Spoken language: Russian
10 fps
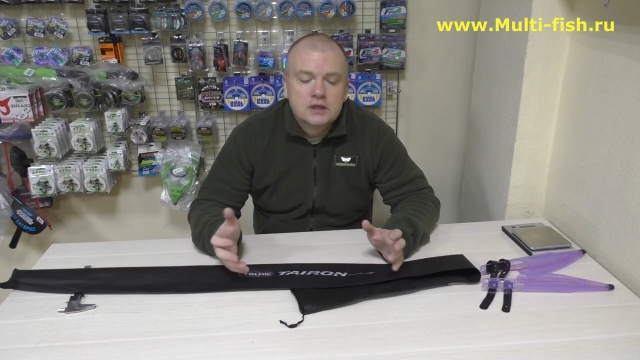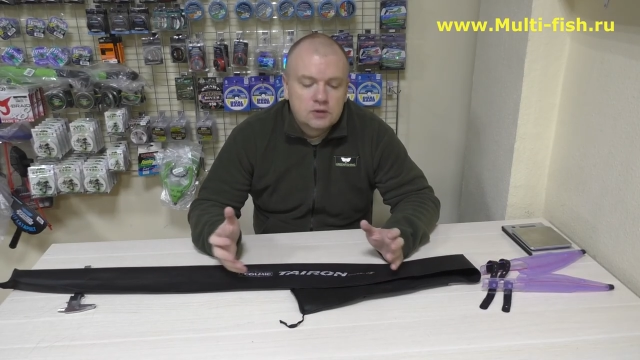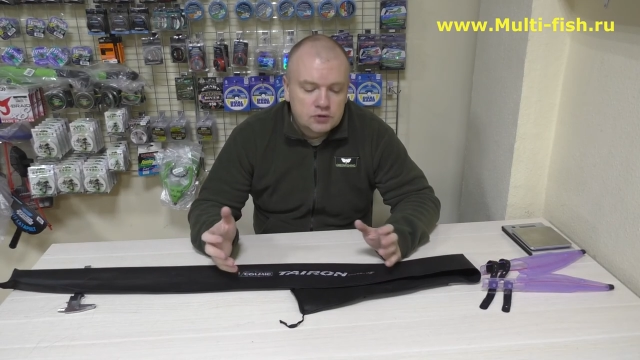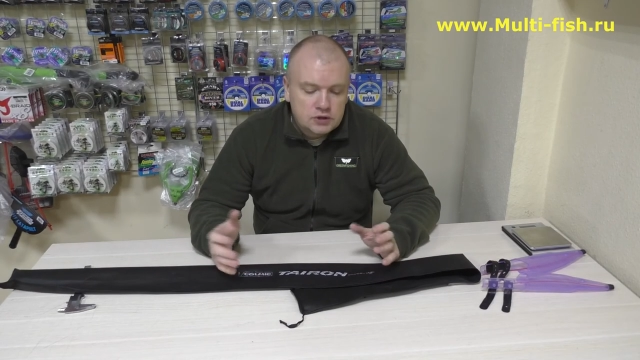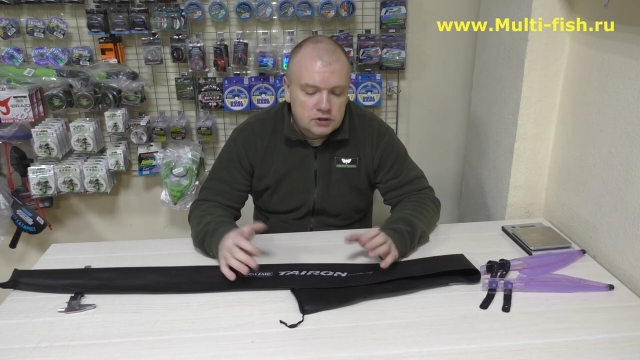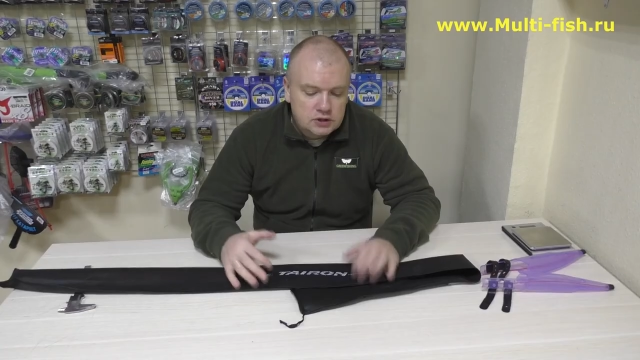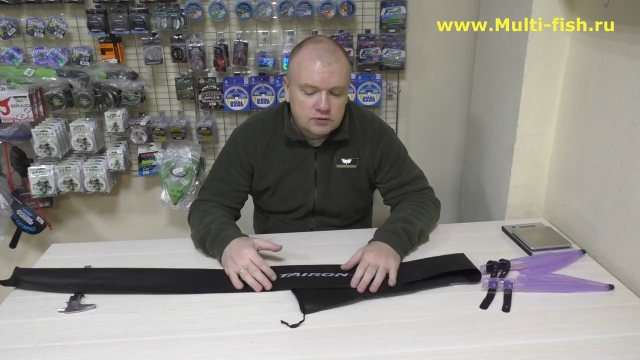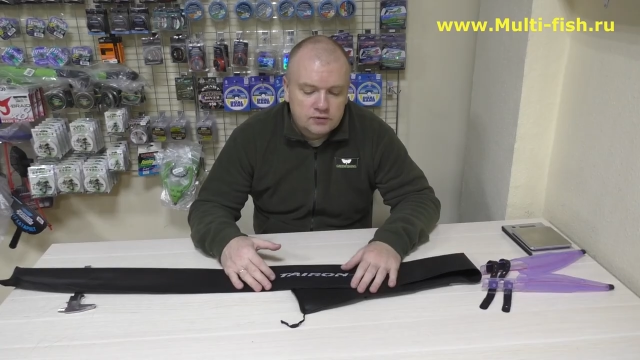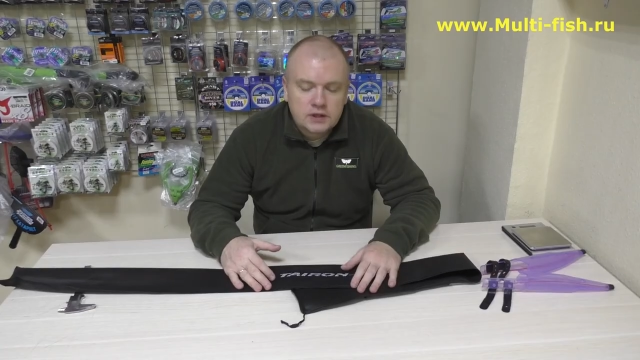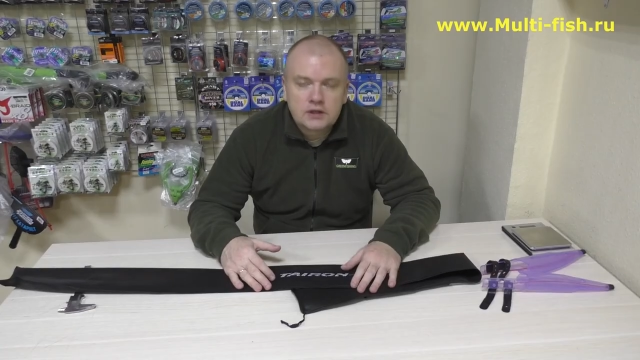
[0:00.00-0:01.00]
удилище
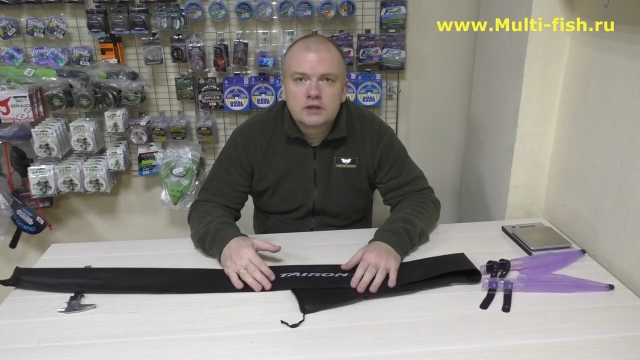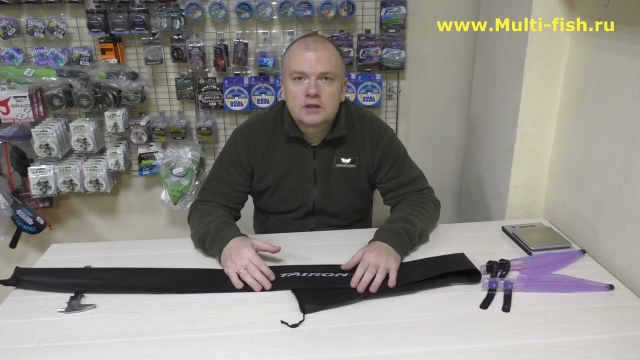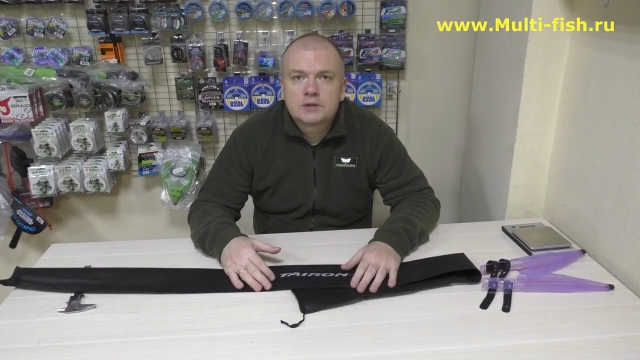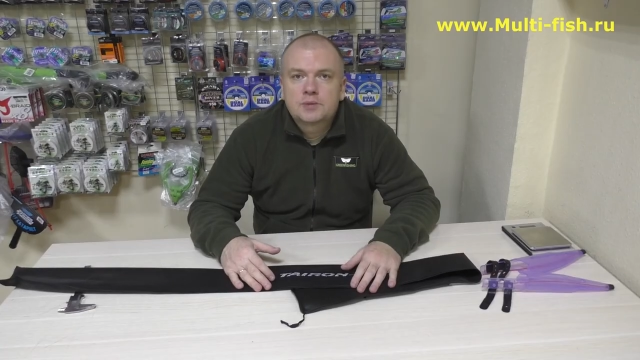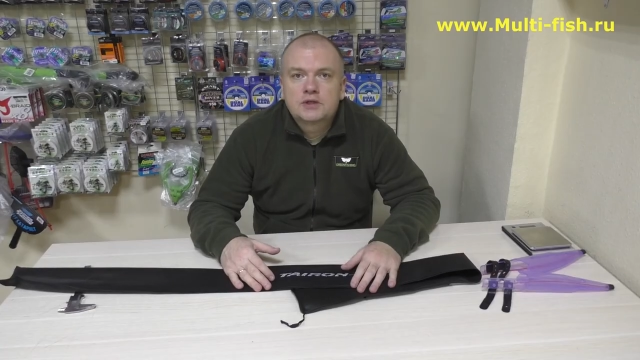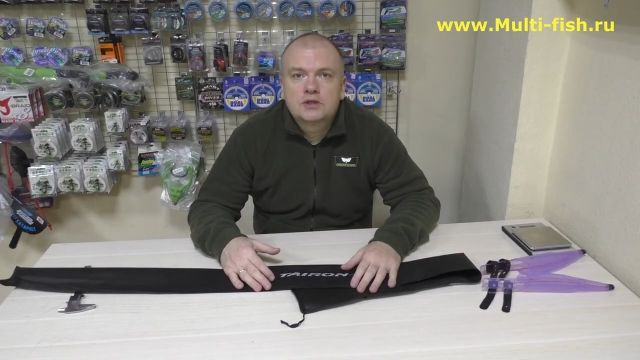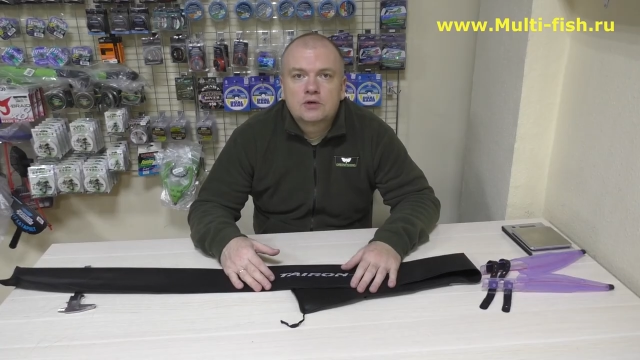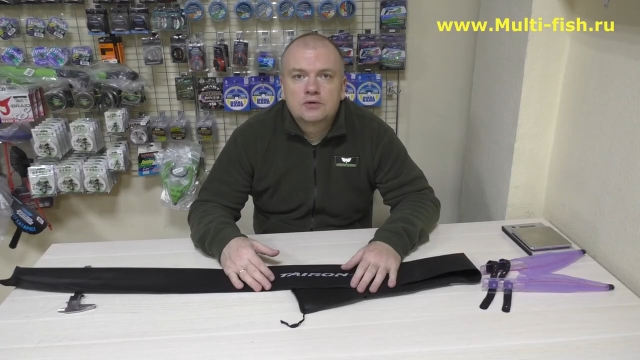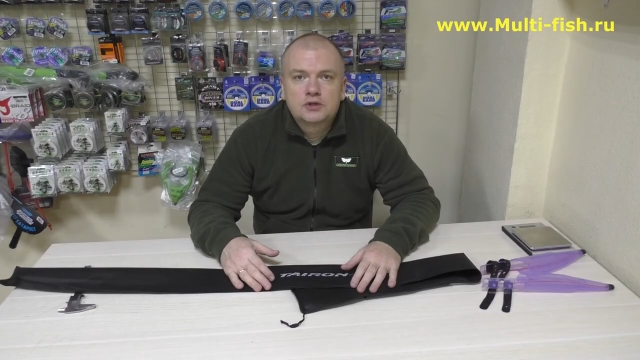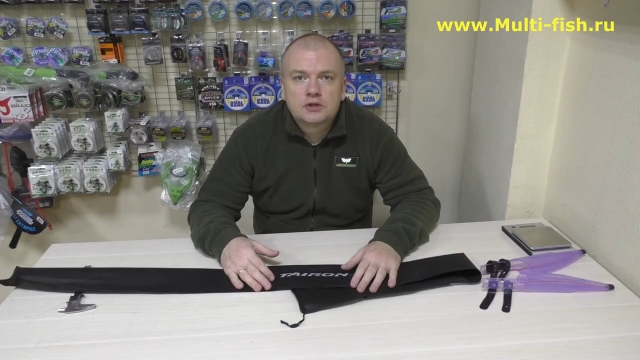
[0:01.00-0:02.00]
вот в таких
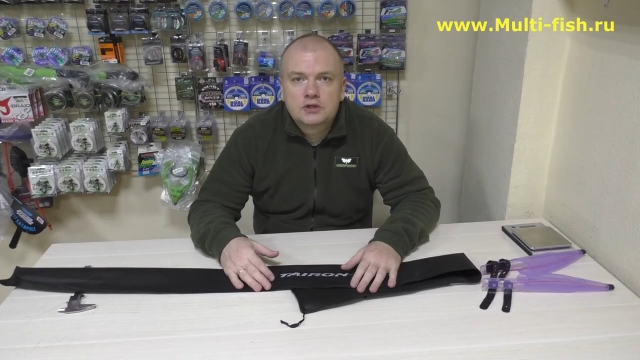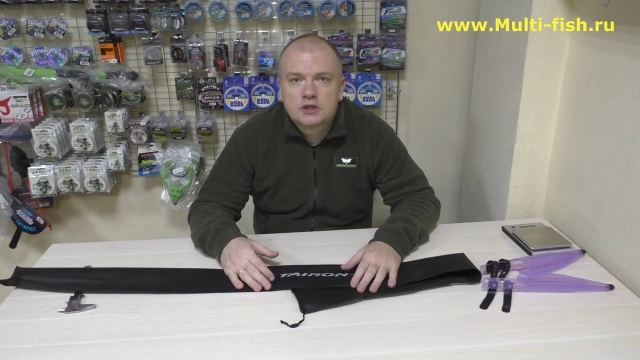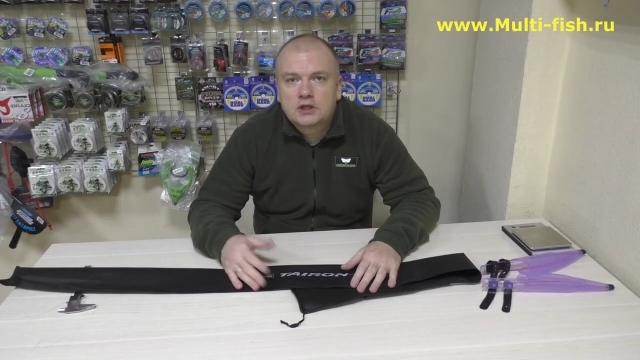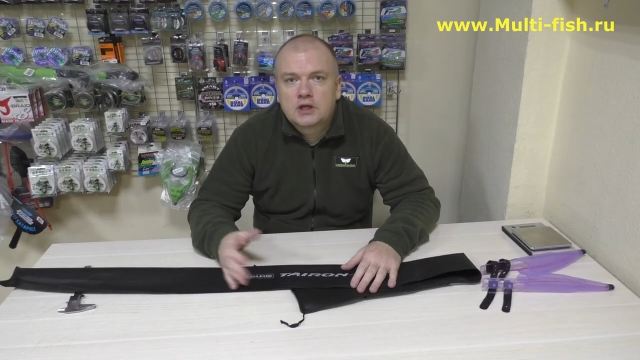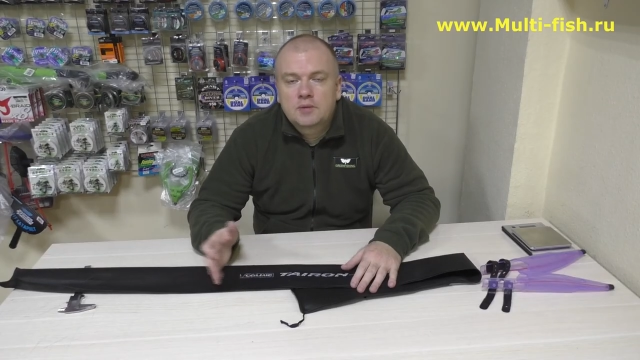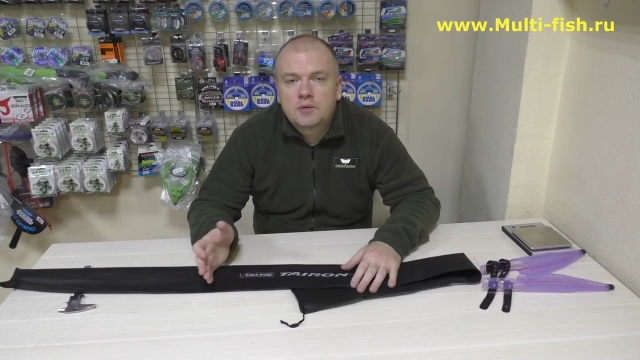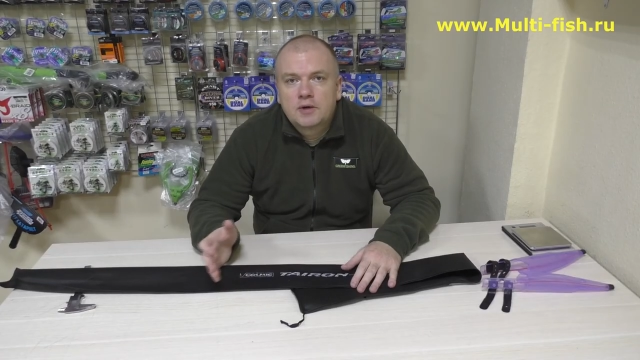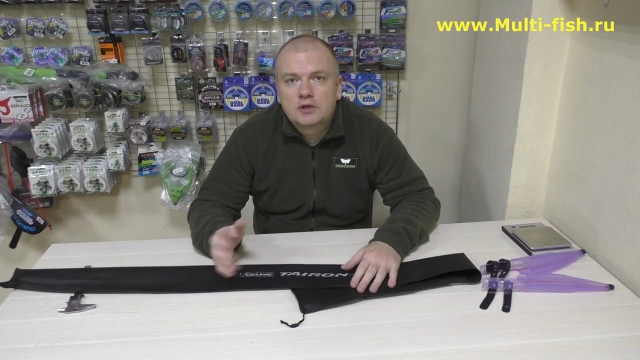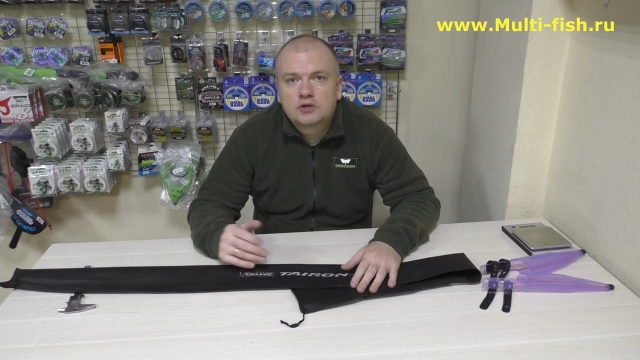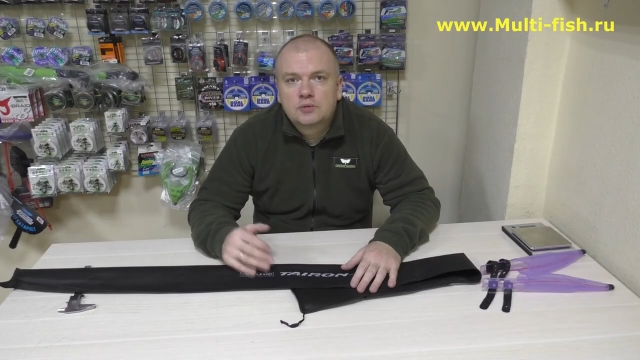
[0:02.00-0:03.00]
транспортировочных чехлах, по
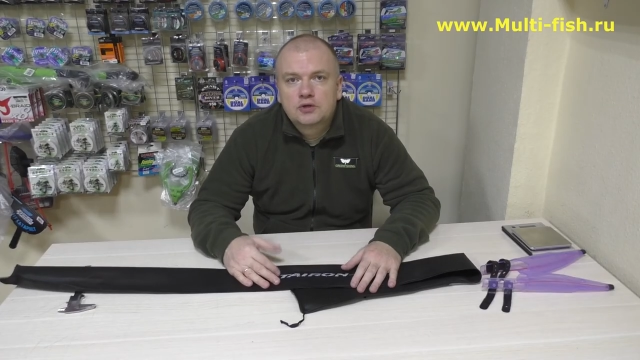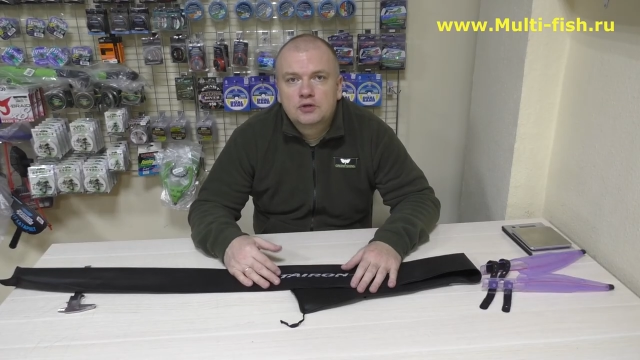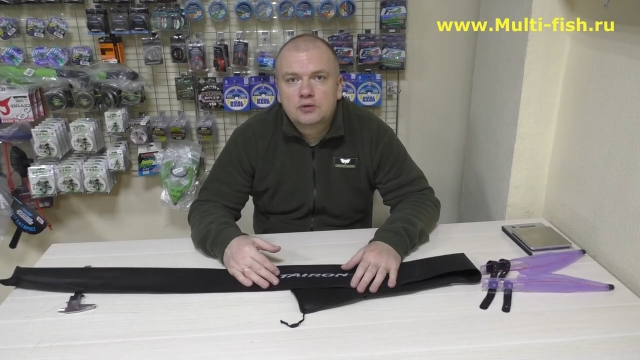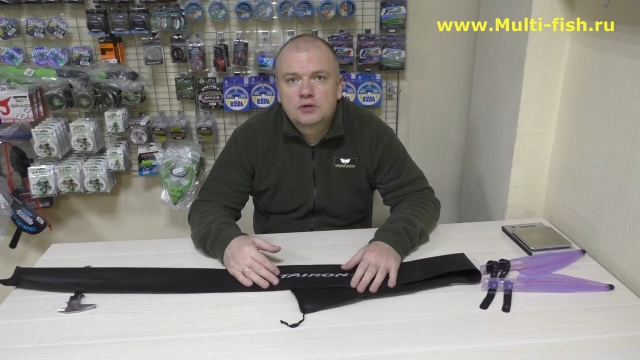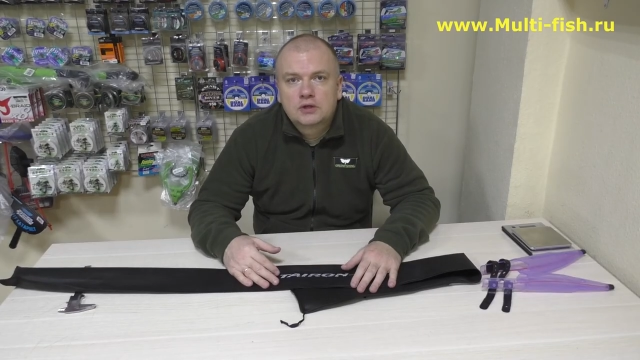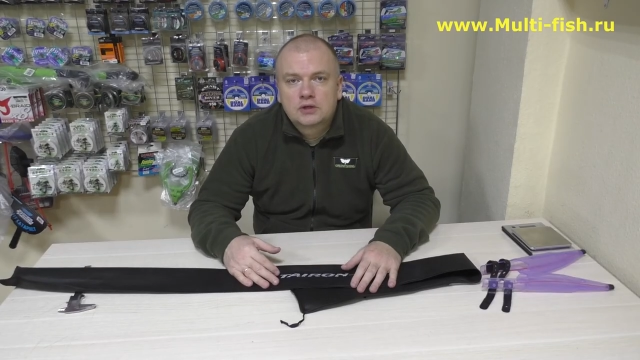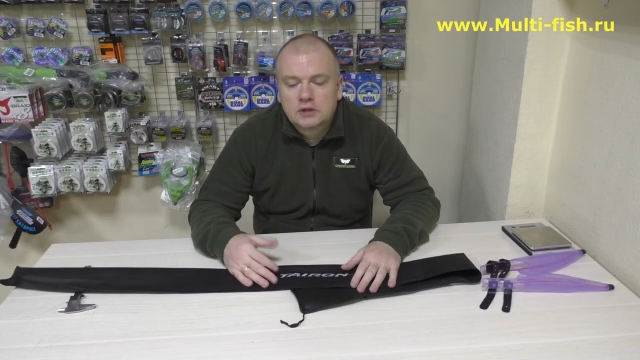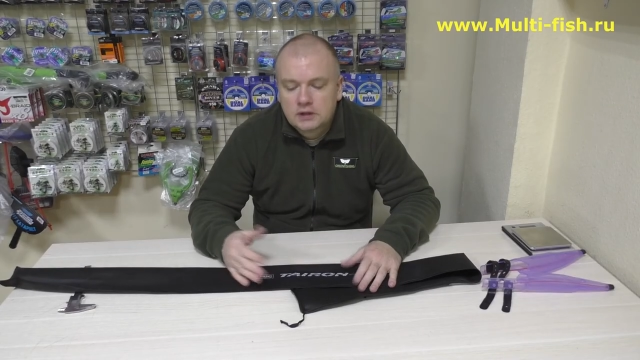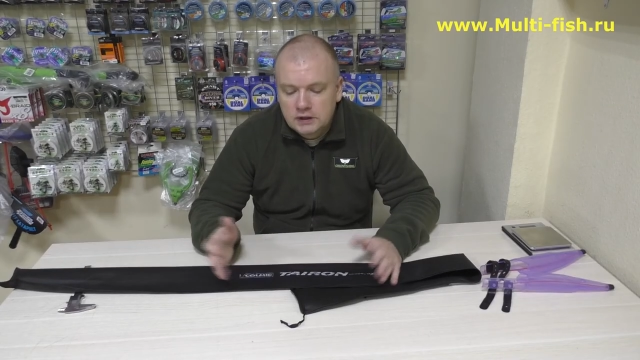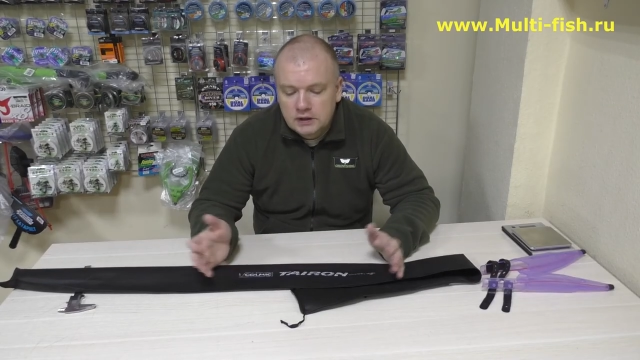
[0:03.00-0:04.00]
большому счету, это